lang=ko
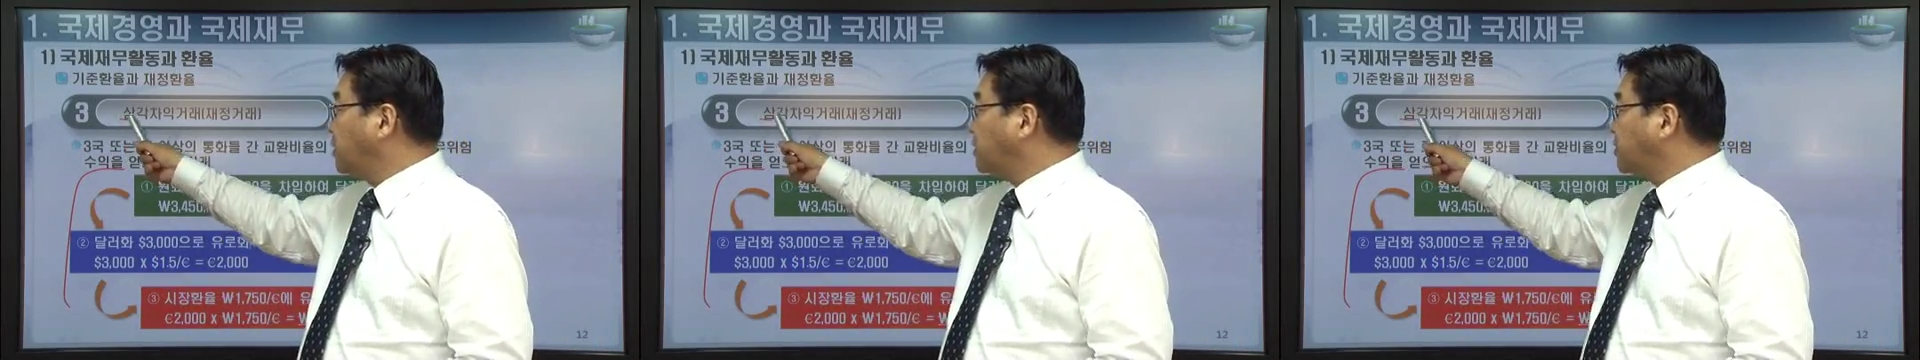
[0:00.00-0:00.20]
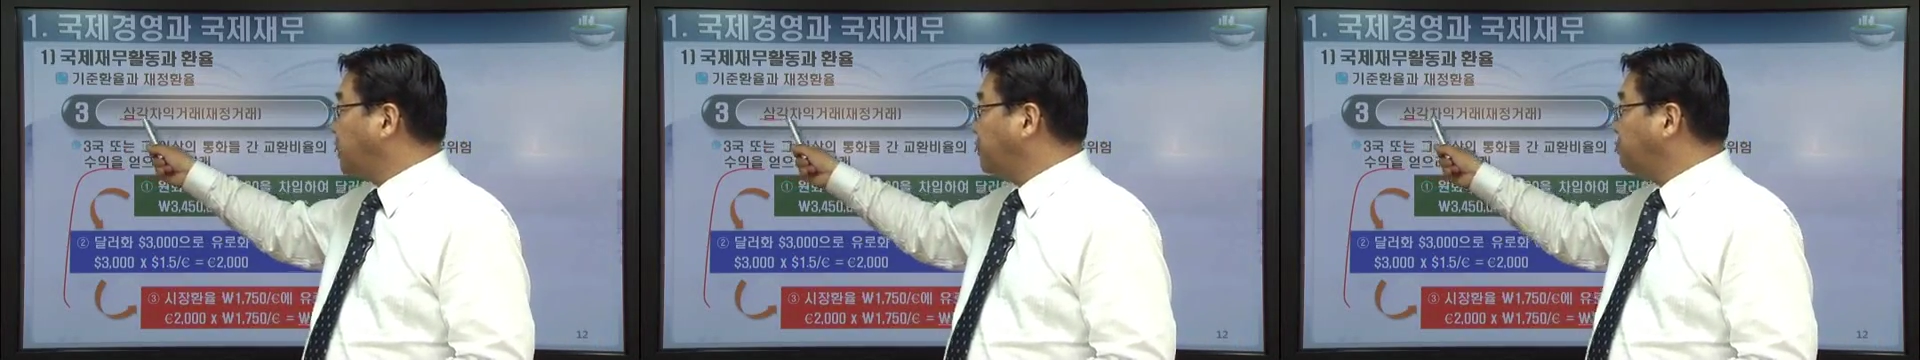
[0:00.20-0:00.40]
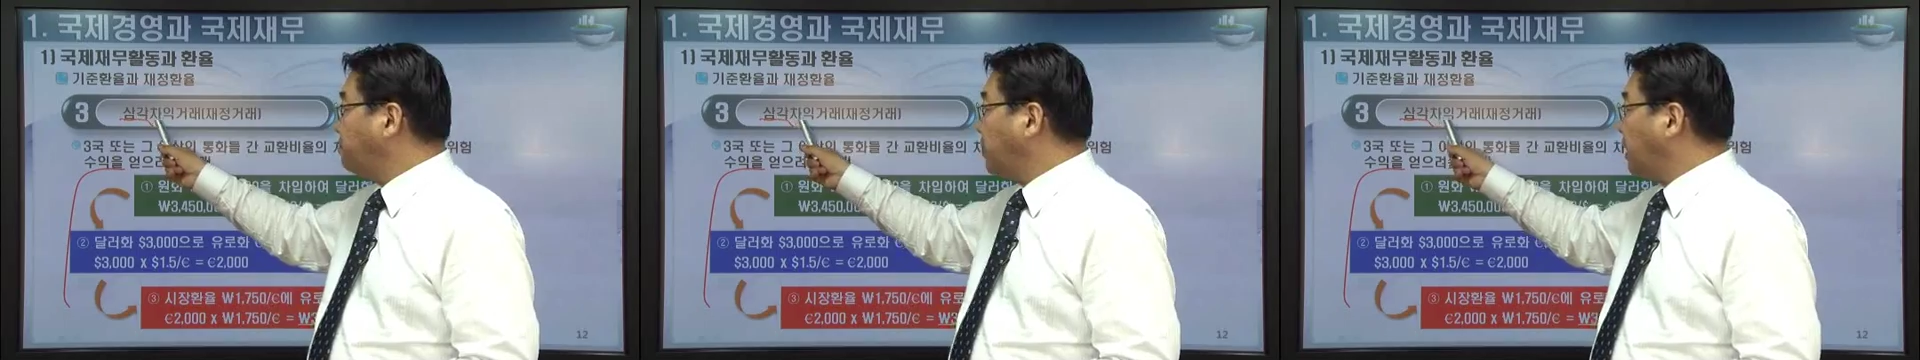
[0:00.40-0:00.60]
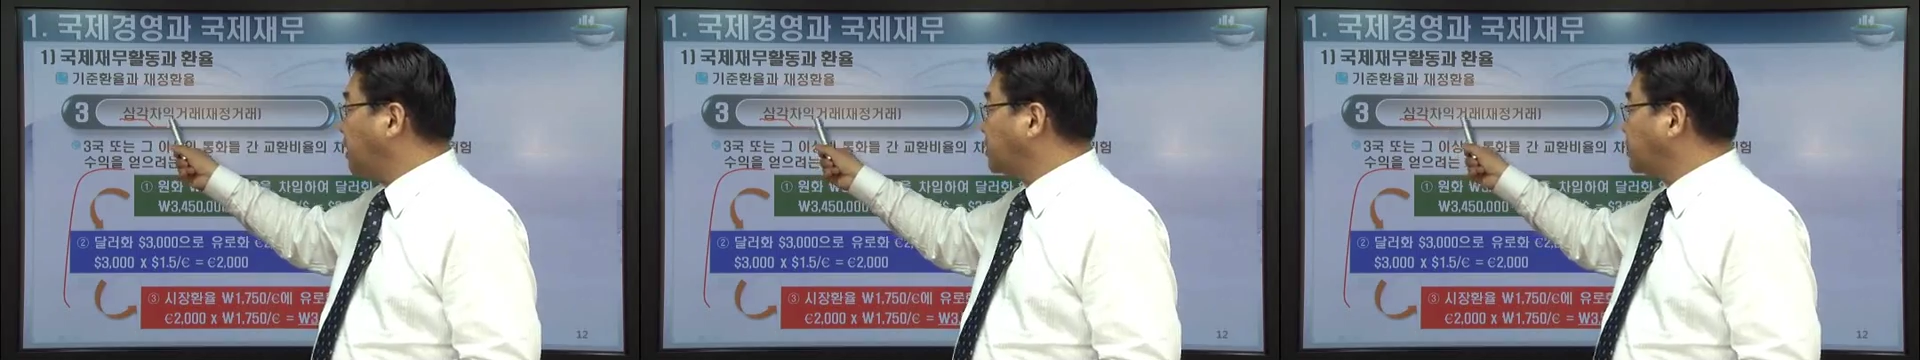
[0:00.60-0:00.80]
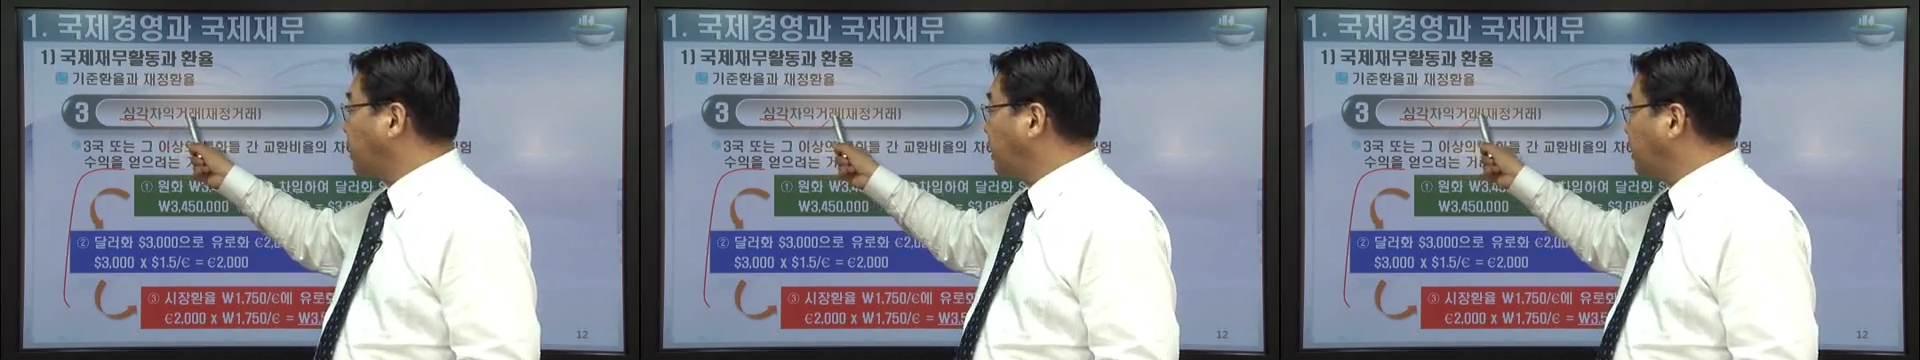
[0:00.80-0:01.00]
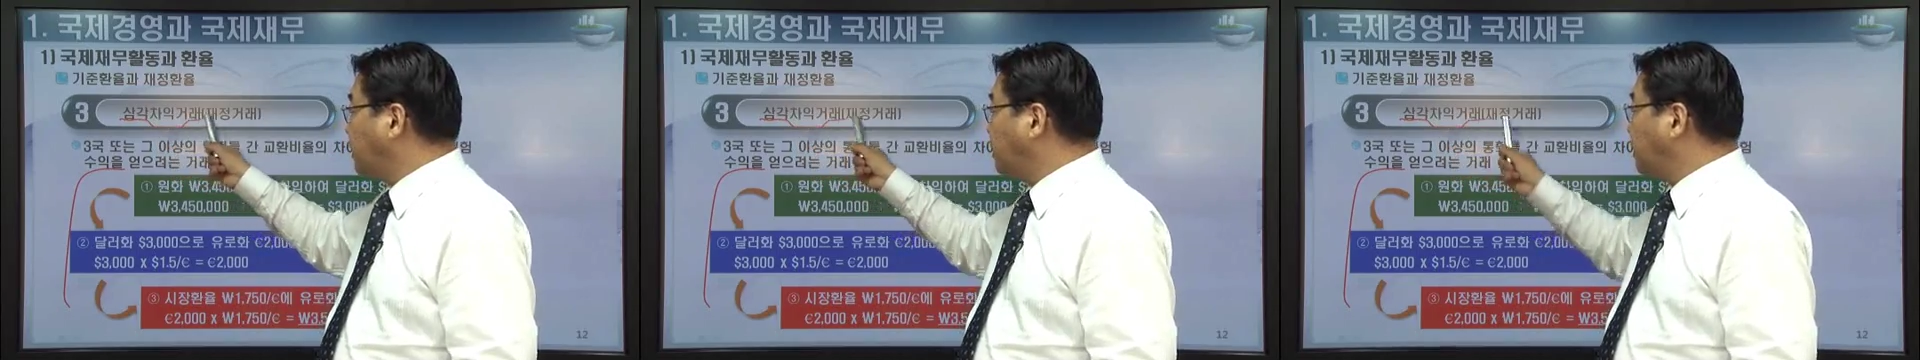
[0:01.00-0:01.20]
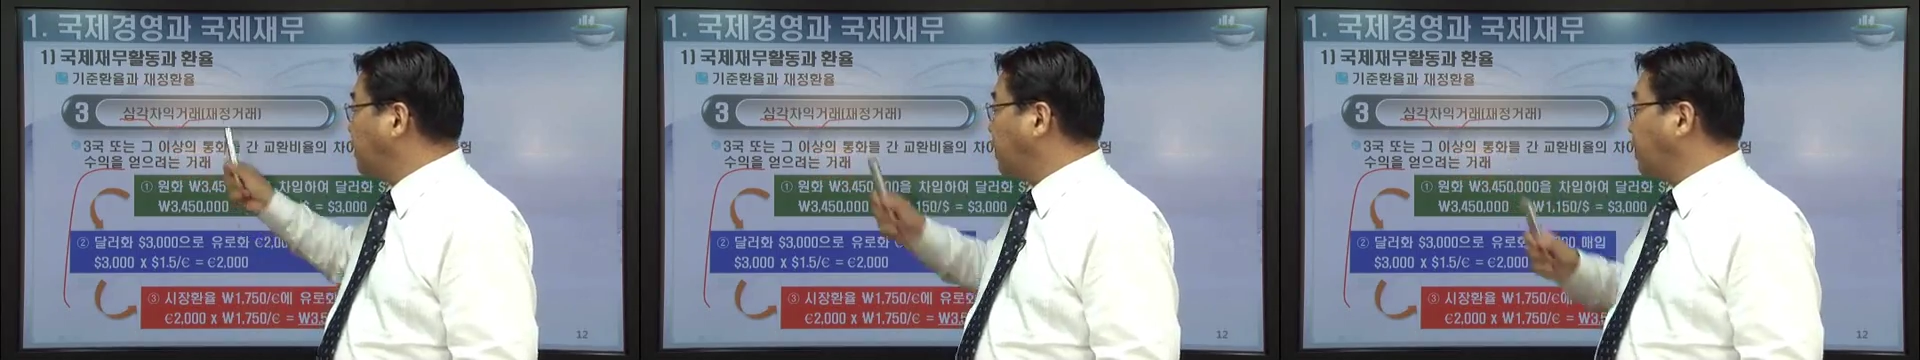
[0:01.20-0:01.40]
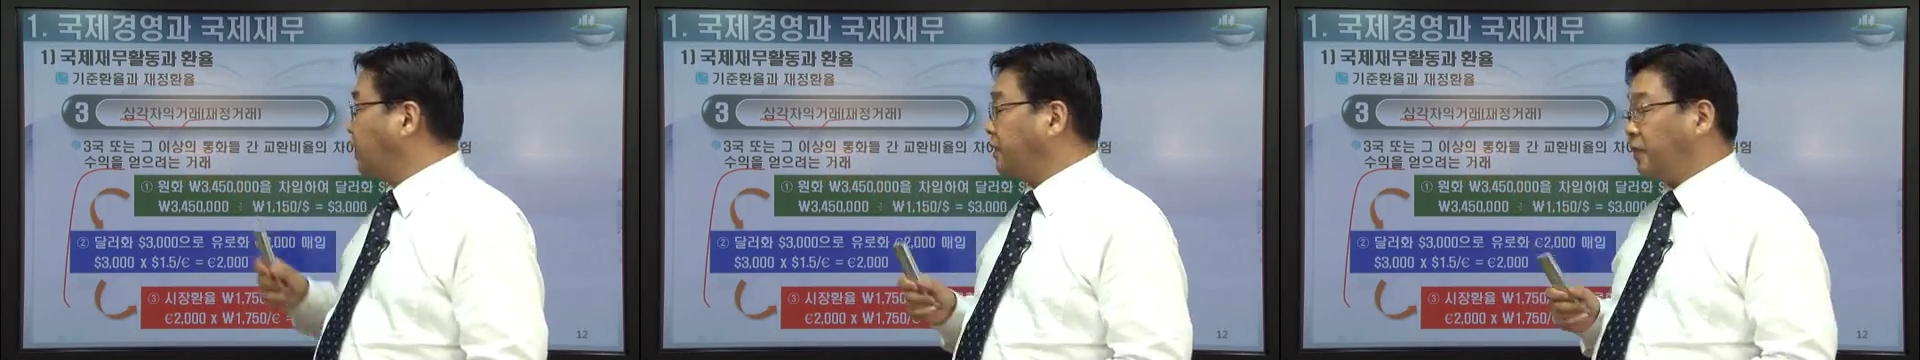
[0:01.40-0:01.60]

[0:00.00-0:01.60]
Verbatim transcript: 삼각 차익 거래를